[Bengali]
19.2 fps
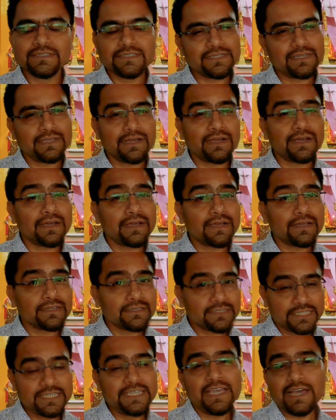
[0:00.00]
যেটা
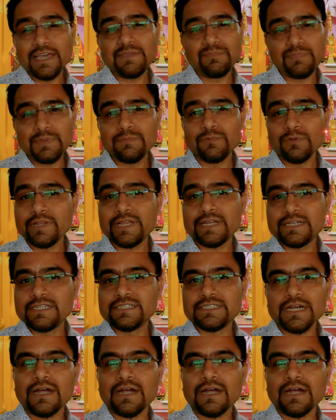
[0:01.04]
সিআইপি বলে একটি